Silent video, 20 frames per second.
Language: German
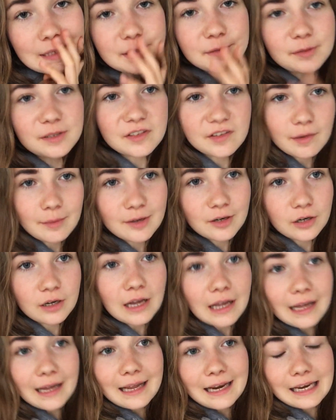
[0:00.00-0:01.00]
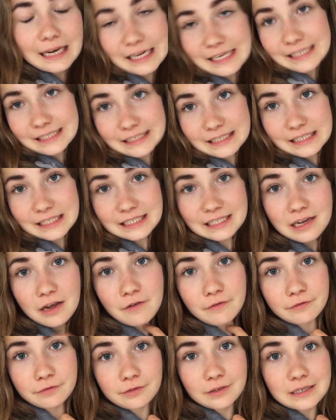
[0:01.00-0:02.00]
Ich bin zwar immer noch leicht
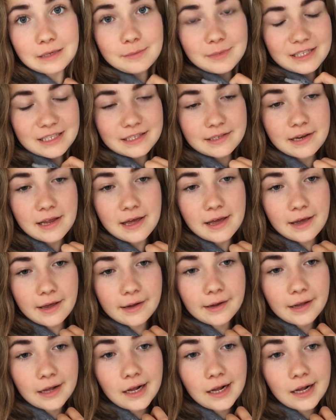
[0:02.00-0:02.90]
gestafft von dem Snack,